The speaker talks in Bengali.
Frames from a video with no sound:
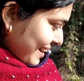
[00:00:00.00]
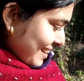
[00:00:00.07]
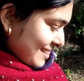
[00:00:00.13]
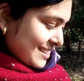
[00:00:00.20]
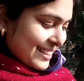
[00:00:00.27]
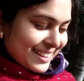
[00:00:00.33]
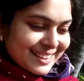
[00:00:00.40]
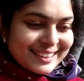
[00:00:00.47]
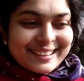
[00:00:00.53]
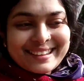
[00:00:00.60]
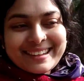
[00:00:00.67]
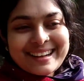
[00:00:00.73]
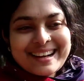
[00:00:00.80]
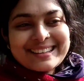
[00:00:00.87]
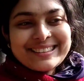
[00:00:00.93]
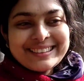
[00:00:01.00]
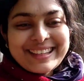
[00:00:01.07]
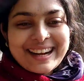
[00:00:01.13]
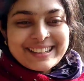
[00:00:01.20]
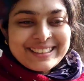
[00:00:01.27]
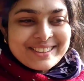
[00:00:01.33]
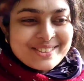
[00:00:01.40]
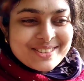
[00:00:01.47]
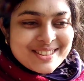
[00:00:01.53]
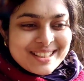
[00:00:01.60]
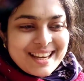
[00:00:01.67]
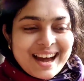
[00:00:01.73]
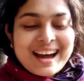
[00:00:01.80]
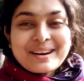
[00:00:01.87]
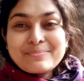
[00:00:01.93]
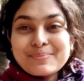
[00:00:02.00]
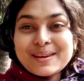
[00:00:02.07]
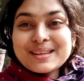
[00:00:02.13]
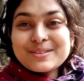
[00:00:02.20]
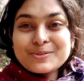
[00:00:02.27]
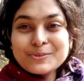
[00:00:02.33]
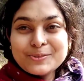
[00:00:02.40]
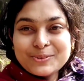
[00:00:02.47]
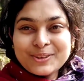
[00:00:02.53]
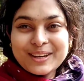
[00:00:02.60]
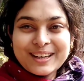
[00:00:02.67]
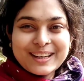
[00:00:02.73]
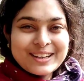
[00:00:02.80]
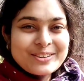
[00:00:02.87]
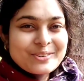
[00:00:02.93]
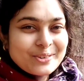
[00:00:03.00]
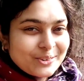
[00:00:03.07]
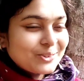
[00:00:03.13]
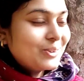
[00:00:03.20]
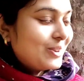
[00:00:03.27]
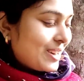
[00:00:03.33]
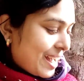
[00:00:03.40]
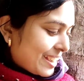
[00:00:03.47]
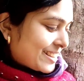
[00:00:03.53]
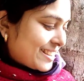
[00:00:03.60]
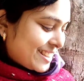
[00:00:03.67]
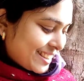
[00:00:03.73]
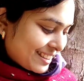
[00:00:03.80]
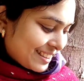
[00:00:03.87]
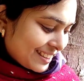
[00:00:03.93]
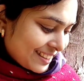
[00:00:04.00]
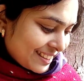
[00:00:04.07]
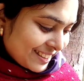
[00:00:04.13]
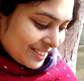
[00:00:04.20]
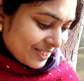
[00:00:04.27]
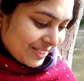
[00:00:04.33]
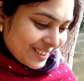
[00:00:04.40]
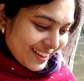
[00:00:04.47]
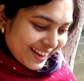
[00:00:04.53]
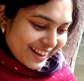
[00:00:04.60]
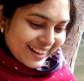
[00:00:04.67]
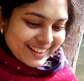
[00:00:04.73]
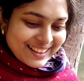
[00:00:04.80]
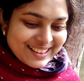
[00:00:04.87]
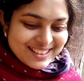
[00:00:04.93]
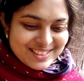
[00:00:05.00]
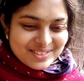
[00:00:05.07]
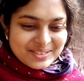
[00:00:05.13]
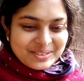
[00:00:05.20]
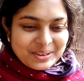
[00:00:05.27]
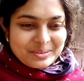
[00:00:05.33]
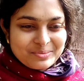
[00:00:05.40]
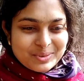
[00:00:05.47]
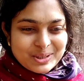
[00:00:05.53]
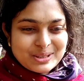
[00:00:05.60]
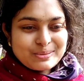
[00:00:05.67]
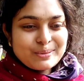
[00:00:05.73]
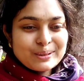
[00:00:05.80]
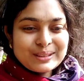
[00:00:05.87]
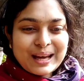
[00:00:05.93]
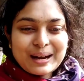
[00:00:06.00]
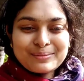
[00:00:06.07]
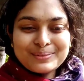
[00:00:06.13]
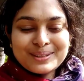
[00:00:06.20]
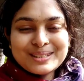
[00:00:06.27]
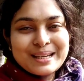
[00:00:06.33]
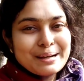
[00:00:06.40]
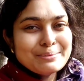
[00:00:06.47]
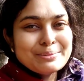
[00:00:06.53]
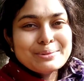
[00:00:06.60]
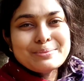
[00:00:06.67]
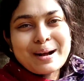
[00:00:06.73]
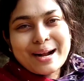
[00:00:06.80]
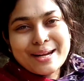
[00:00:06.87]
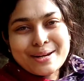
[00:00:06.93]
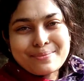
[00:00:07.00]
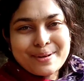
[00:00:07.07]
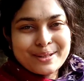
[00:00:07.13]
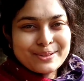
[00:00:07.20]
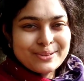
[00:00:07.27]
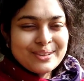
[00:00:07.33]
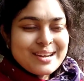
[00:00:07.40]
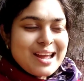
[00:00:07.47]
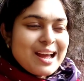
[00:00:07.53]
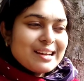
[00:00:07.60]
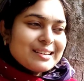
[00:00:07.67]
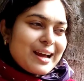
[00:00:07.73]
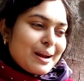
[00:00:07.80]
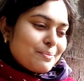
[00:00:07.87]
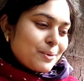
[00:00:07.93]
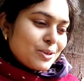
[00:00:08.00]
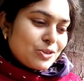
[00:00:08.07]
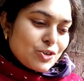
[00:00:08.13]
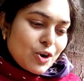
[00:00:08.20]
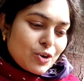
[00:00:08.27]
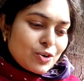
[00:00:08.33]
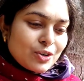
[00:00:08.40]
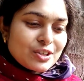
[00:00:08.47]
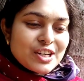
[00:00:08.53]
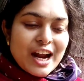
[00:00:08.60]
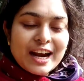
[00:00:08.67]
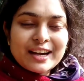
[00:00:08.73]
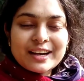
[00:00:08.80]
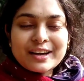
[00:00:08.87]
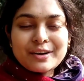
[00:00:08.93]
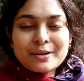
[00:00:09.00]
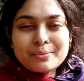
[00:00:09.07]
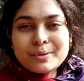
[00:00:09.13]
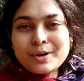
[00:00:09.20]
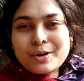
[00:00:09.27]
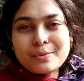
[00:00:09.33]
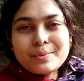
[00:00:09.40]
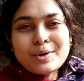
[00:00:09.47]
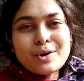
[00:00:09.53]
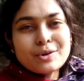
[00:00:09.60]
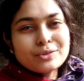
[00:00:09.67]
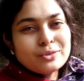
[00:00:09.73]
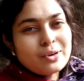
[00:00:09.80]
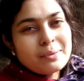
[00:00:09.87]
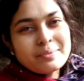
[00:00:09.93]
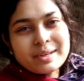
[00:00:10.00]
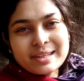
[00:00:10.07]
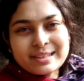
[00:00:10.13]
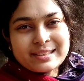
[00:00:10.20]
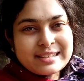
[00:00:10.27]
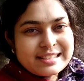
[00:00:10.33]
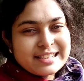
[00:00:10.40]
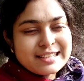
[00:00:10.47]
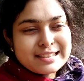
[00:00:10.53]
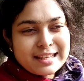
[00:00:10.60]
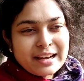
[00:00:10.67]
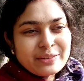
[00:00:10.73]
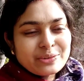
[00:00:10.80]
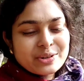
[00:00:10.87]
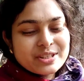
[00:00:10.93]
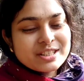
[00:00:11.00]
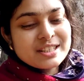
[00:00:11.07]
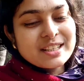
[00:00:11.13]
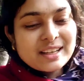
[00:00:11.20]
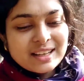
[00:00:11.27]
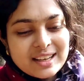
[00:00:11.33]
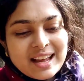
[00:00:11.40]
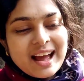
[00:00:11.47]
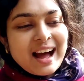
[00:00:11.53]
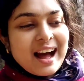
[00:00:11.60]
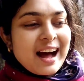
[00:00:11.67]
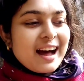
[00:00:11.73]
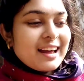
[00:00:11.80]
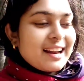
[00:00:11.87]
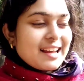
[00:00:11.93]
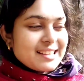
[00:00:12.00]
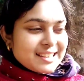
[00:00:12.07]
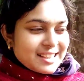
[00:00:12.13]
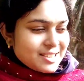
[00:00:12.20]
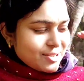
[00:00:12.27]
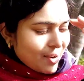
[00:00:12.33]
গাছে কাছে দাঁড়িয়েওছি আর বেশ সুন্দর এখানে রোদও লাগছে তো এখানেই কিছুক্ষণ বসবো তারপরে যাব বাড়ির ভেতর তারপর যখন রান্না হবে হবে অত আমি চিন্তা করছি না আর আজকে